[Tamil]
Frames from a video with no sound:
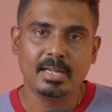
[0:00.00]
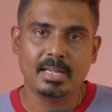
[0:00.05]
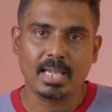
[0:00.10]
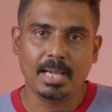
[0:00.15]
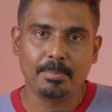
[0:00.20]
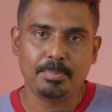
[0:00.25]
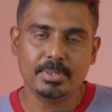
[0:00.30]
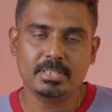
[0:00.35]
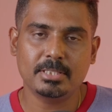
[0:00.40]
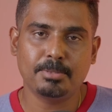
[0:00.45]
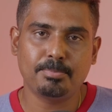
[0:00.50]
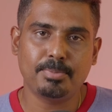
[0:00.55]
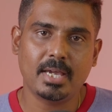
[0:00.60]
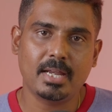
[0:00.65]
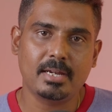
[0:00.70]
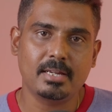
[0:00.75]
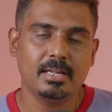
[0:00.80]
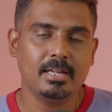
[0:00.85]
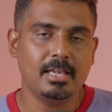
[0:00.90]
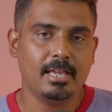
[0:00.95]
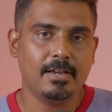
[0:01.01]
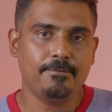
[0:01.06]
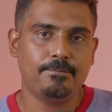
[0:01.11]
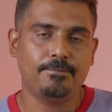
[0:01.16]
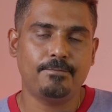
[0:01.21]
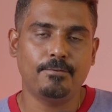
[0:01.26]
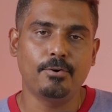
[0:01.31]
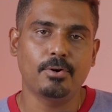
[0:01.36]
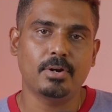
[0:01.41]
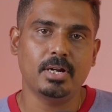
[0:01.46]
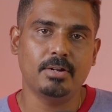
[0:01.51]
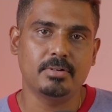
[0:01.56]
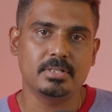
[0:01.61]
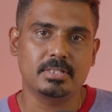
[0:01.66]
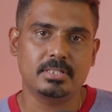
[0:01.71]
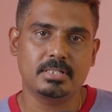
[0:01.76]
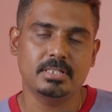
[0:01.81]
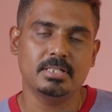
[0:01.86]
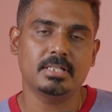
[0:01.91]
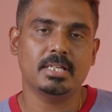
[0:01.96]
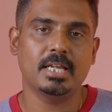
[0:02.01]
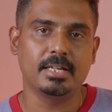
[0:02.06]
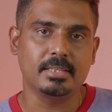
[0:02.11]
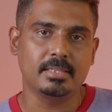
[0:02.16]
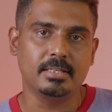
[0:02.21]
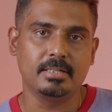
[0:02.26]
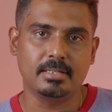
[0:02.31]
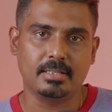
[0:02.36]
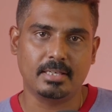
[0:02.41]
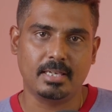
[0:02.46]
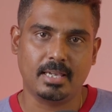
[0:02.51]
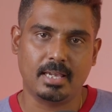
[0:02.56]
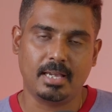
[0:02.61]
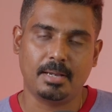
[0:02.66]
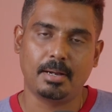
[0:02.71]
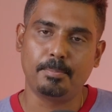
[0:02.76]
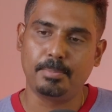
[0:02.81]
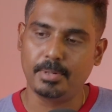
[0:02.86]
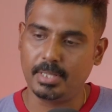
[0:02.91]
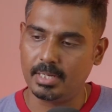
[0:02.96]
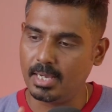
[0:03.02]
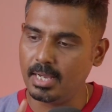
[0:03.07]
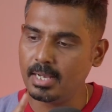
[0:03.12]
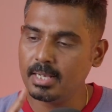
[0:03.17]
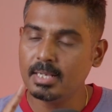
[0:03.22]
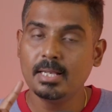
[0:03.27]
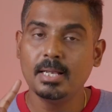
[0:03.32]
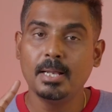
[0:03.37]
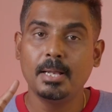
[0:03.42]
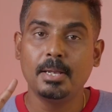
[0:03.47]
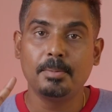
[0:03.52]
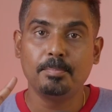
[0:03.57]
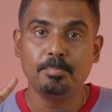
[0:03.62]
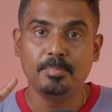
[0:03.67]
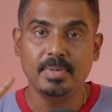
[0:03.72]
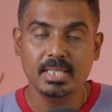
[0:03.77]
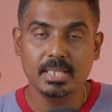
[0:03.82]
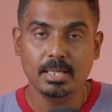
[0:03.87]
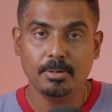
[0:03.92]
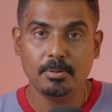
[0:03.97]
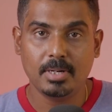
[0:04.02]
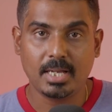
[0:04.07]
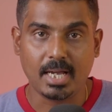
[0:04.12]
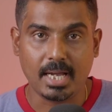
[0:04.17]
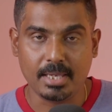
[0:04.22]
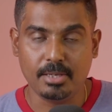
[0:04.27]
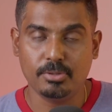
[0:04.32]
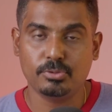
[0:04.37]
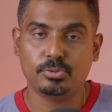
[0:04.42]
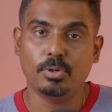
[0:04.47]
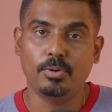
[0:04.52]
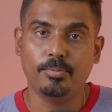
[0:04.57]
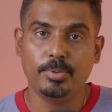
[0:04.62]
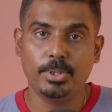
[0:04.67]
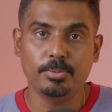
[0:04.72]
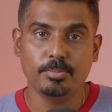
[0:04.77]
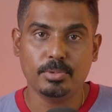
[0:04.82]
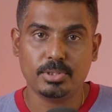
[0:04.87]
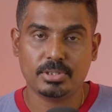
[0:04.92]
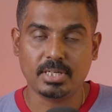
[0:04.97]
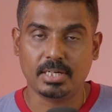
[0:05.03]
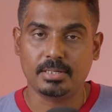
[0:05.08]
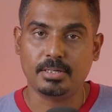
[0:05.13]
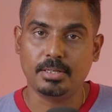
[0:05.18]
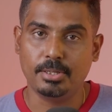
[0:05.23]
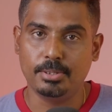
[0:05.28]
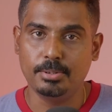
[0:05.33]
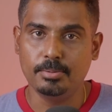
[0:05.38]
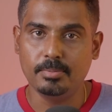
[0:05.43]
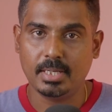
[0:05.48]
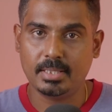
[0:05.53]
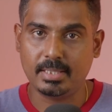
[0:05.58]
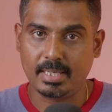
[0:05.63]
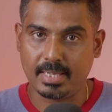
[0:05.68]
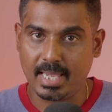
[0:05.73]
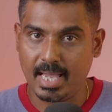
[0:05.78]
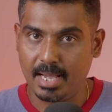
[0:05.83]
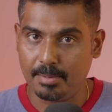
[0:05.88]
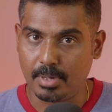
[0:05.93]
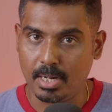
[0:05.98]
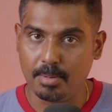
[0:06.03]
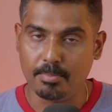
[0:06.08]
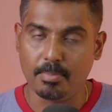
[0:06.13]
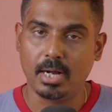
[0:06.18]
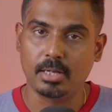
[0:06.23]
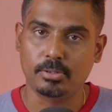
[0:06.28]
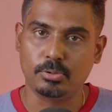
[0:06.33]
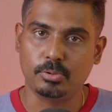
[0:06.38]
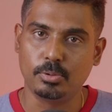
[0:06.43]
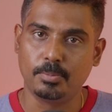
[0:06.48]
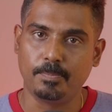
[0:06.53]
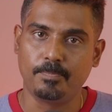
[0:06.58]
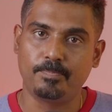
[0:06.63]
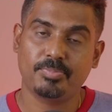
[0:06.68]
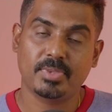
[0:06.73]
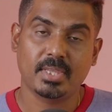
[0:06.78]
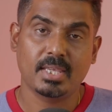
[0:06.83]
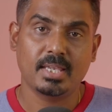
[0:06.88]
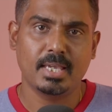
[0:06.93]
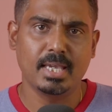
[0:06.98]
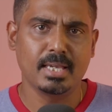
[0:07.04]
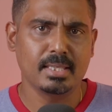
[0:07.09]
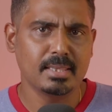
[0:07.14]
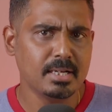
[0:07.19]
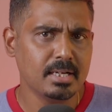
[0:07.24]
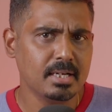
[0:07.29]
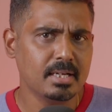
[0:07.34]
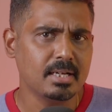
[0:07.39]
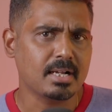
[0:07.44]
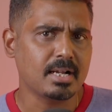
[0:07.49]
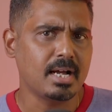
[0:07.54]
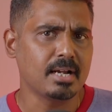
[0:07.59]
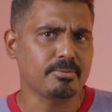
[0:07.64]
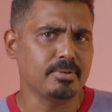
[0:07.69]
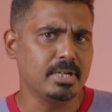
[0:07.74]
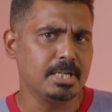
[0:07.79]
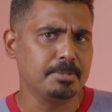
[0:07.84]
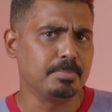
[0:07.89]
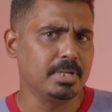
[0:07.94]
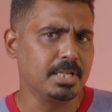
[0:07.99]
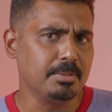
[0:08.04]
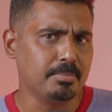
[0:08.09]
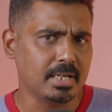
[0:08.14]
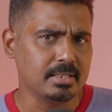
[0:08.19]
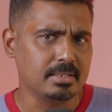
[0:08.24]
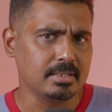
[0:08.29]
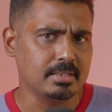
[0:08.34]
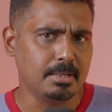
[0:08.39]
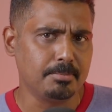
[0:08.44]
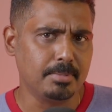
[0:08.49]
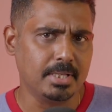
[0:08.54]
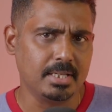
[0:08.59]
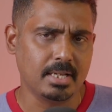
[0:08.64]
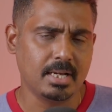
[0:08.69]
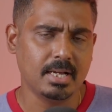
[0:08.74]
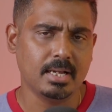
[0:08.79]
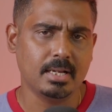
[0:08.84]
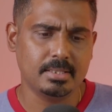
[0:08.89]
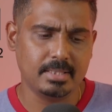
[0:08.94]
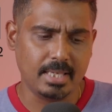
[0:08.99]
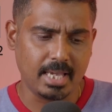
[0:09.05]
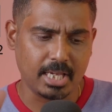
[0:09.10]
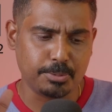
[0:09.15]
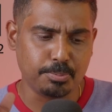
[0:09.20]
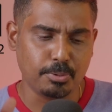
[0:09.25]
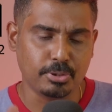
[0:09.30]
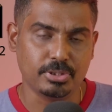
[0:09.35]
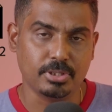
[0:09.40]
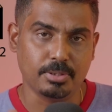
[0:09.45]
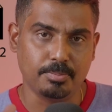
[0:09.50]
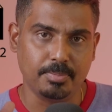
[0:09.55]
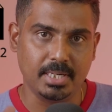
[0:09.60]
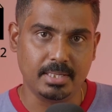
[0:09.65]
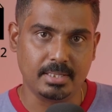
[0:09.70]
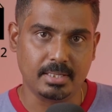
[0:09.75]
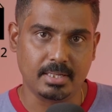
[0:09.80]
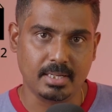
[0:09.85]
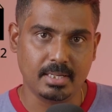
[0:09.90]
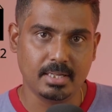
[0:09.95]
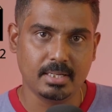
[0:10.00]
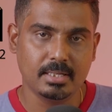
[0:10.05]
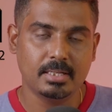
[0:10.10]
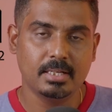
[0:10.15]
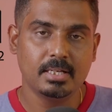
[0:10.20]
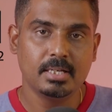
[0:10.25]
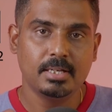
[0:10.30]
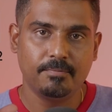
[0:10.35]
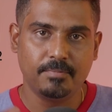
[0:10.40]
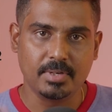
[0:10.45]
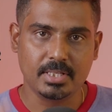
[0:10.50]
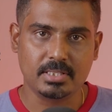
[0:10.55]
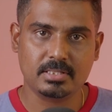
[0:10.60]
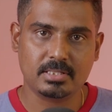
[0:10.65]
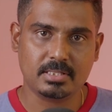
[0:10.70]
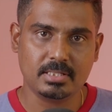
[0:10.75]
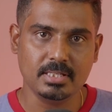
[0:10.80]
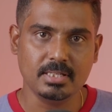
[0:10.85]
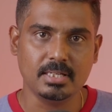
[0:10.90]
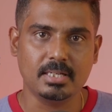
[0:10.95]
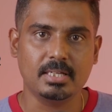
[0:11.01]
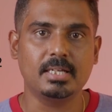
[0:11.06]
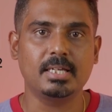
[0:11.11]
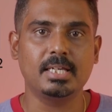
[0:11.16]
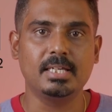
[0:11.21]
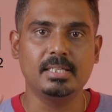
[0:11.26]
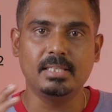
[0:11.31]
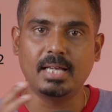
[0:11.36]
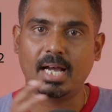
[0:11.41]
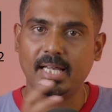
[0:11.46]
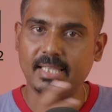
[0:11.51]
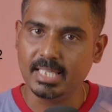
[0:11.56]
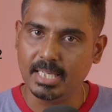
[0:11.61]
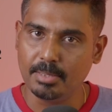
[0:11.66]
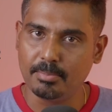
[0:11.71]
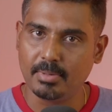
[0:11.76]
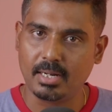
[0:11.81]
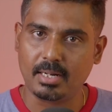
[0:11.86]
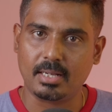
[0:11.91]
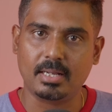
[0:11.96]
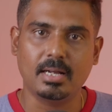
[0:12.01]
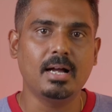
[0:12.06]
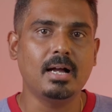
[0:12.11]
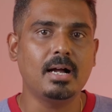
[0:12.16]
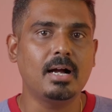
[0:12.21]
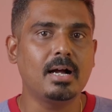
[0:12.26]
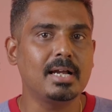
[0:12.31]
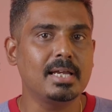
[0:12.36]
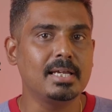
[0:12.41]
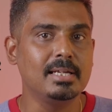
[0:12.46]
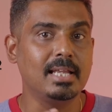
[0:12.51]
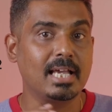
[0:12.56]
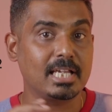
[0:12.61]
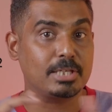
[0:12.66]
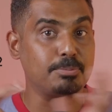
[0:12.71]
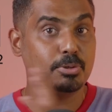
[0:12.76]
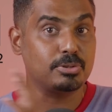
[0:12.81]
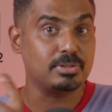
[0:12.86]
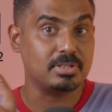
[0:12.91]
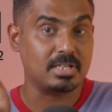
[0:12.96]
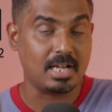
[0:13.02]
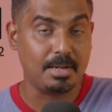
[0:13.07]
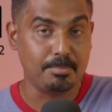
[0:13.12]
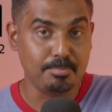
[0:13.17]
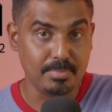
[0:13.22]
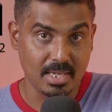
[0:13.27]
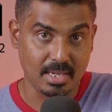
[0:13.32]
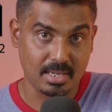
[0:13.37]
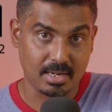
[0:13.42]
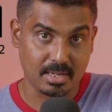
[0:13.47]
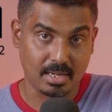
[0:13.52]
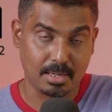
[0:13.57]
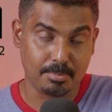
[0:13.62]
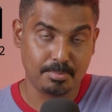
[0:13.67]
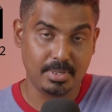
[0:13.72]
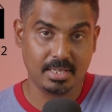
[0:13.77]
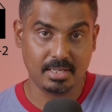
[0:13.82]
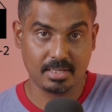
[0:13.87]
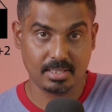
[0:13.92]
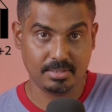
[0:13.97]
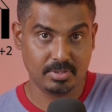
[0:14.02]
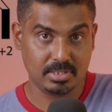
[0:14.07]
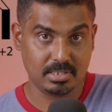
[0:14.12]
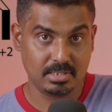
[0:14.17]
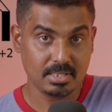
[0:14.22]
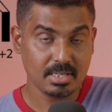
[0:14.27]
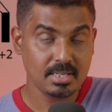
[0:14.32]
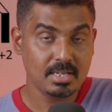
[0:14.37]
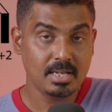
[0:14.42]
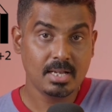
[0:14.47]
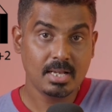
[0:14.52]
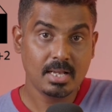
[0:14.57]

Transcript: நீங்கள் அப்பச்சர் ப்ரையாரிட்டியில் எஃப் ஃபோரில் வச்சு எடுத்துகிட்ருக்கீங்க அப்படின்னா மீத உள்ள ஐஎஸ்ஓவையும் ஷட்டரையும் அந்த கேமரா மாற்றும் எதை கால்குலேட் பண்ணி மாற்றுது அப்படின்னா அந்த எக்ஸ்போஷர் மீட்டரை வச்சு இது அதிகமாக இருக்கா இல்லை எக்ஸ்போஷர் கம்மியாக இருக்கா அப்படிங்கிறத வச்சு